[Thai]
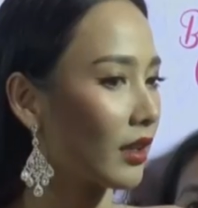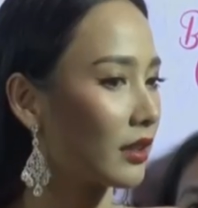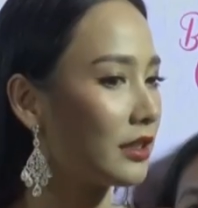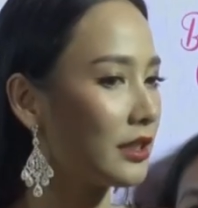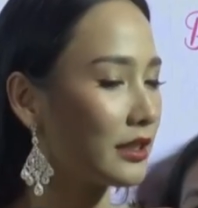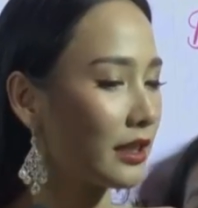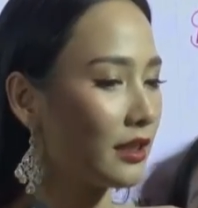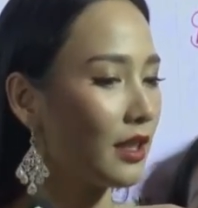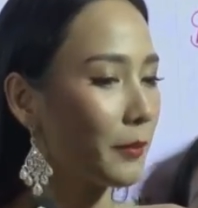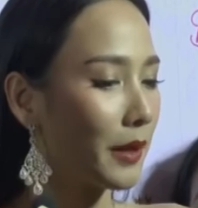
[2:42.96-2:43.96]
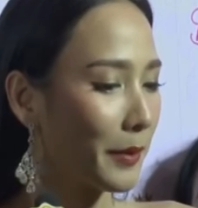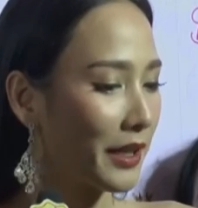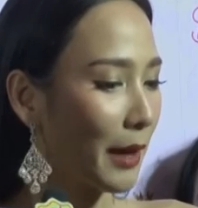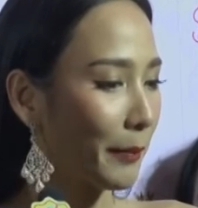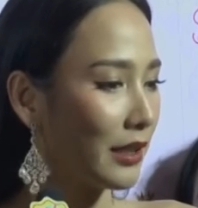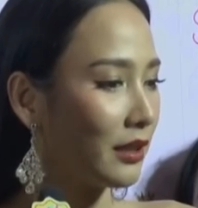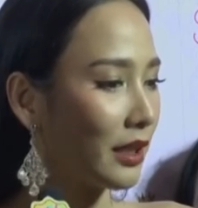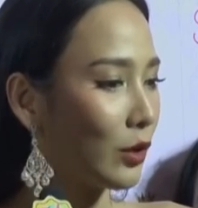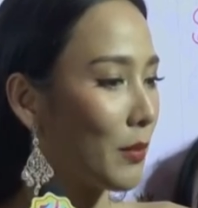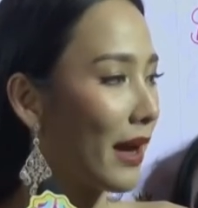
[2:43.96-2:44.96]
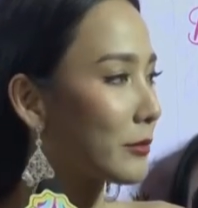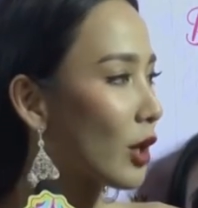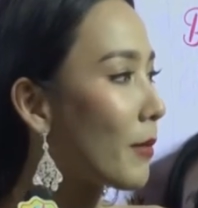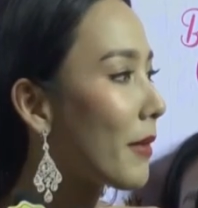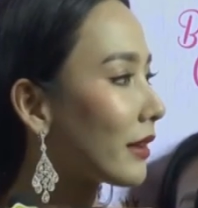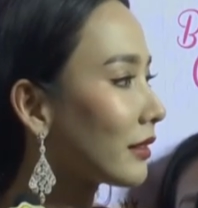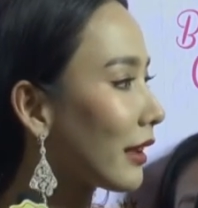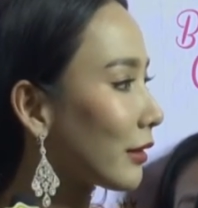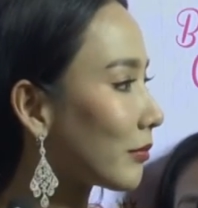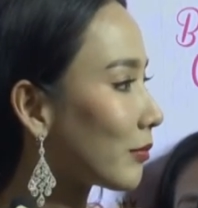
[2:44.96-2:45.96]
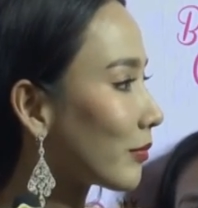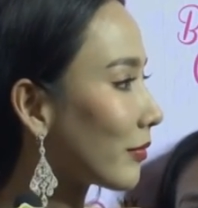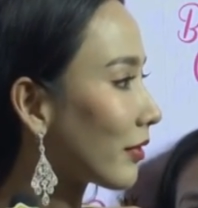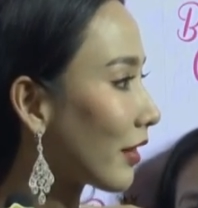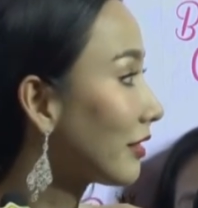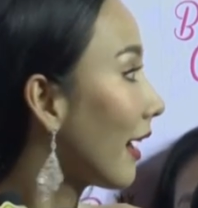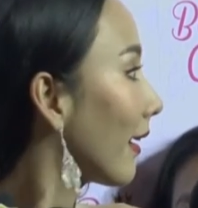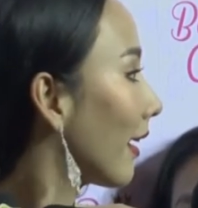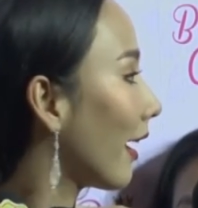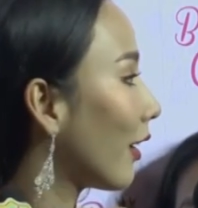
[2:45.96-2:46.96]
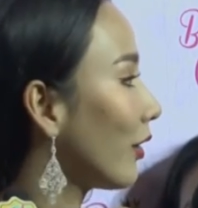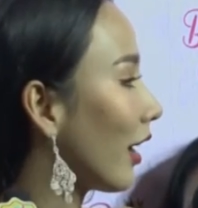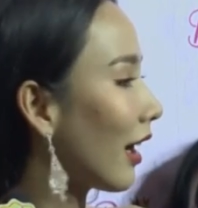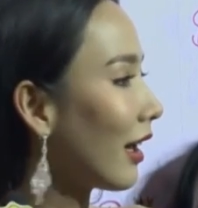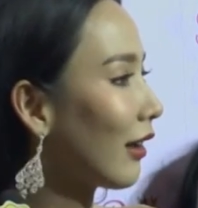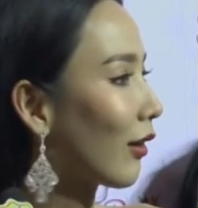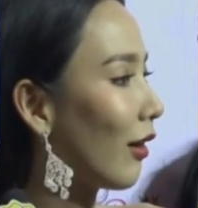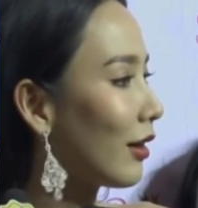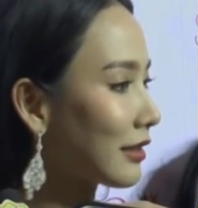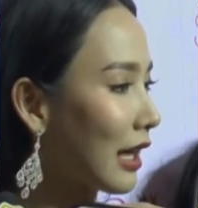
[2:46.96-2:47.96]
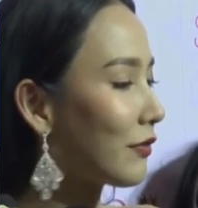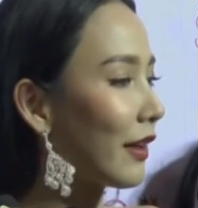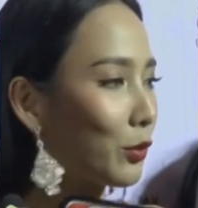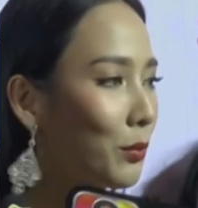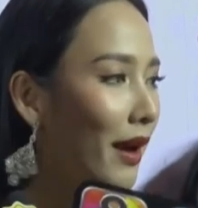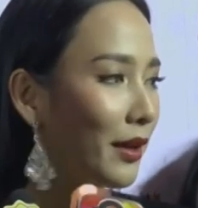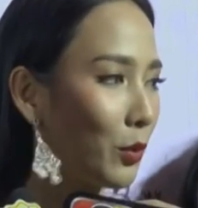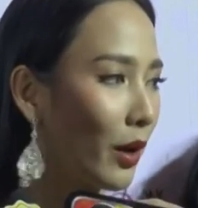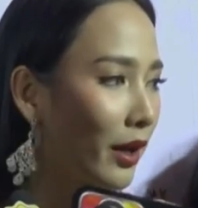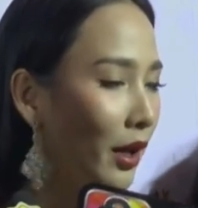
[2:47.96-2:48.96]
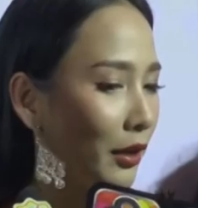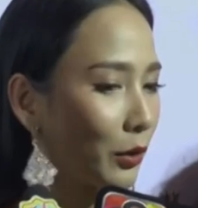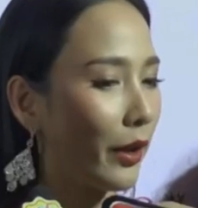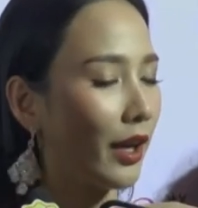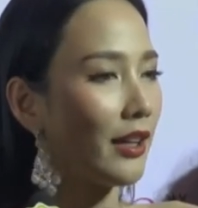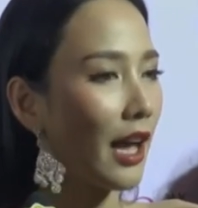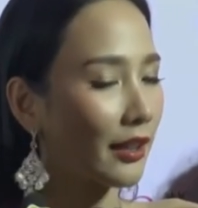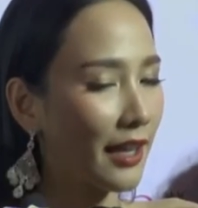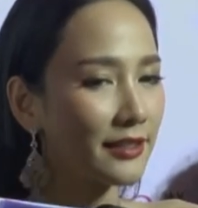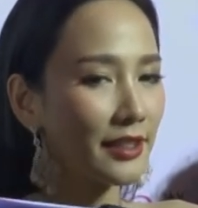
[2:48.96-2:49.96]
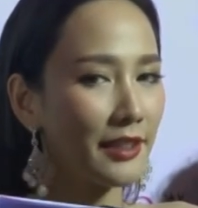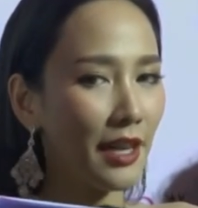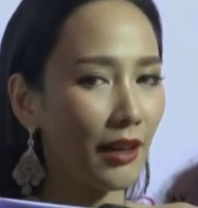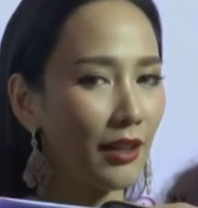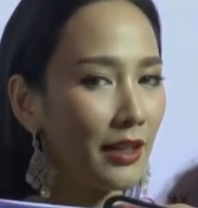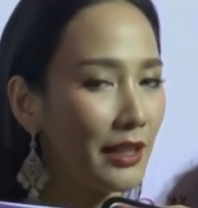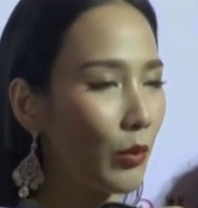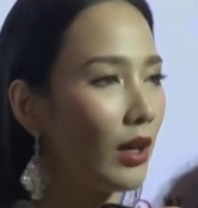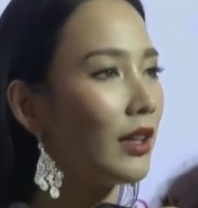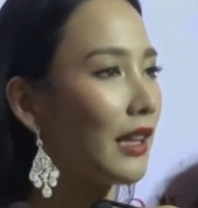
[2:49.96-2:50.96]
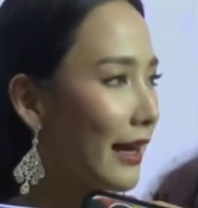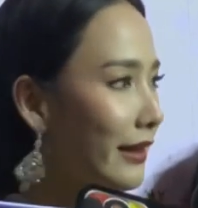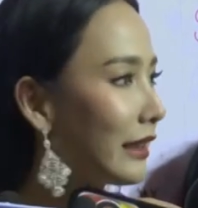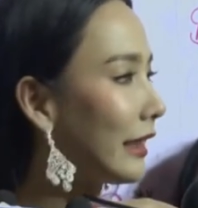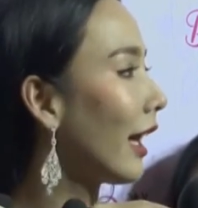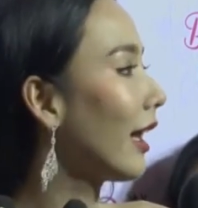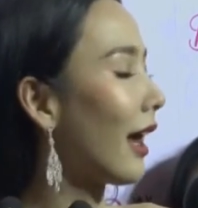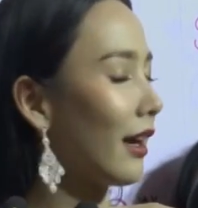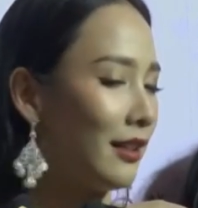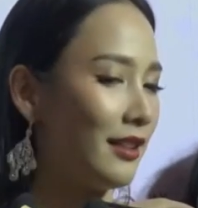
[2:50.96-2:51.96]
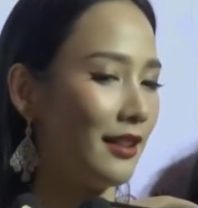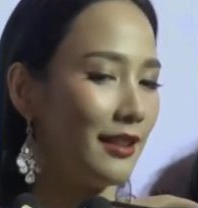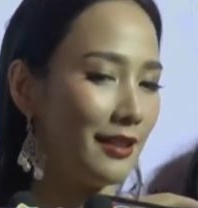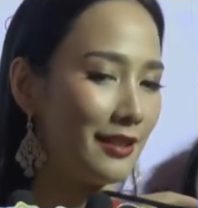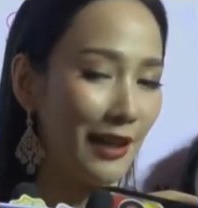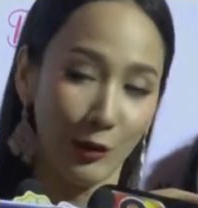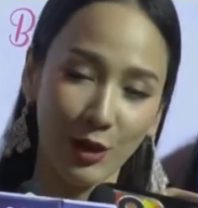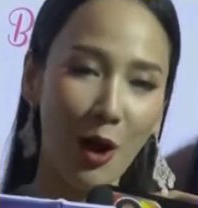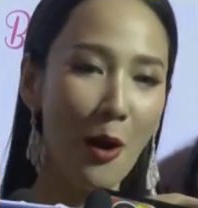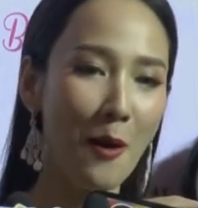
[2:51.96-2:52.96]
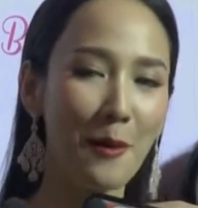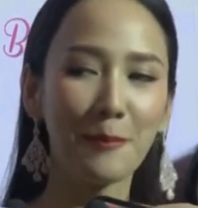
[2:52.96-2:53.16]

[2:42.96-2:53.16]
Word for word: คือจริง ๆ เรื่องเพิงพระนางเป็นเรื่องที่คุณแม่อ้นชอบมาตั้งแต่ตั้งนานแล้วนะคะ แล้วก็สารฝันคุณแม่ด้วย ตัวเองก็อยากนั่งเสลี่ยงก็เลยคิดว่าเออไลฟ์อย่างเนี้ยแหละ เราชอบ